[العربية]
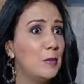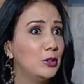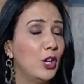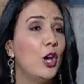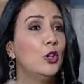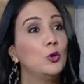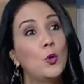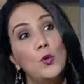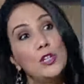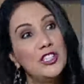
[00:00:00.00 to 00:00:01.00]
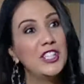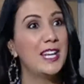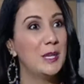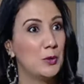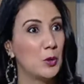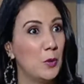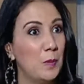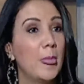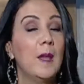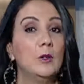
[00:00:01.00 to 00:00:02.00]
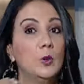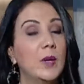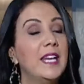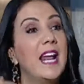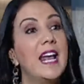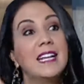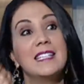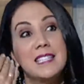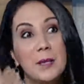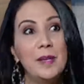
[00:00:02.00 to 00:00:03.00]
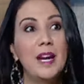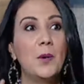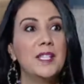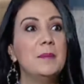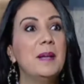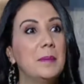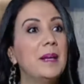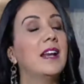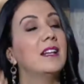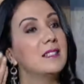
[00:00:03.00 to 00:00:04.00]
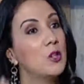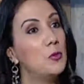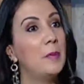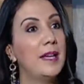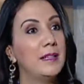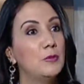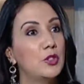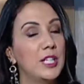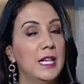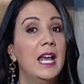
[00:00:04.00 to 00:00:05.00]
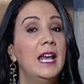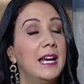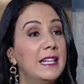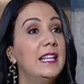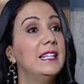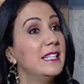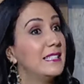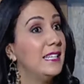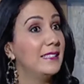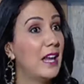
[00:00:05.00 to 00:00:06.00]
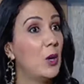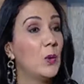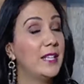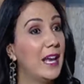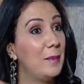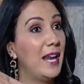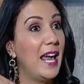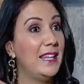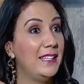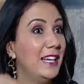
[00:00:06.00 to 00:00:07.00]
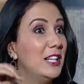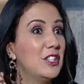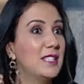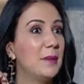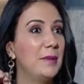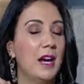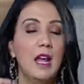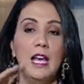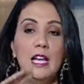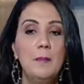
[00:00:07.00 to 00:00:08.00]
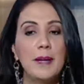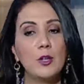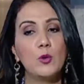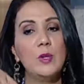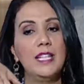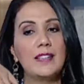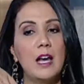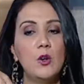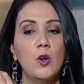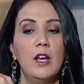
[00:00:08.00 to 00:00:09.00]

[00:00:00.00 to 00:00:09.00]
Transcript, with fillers: مود دونك كلشي كيلبسهم دونك كاين ان ريسك كبير او احتمال كبير ان نتصاوبوا بهذا المشكل كذلك حتى لي طالون الكعب العالي علاش سميره لما كيكون لي طالون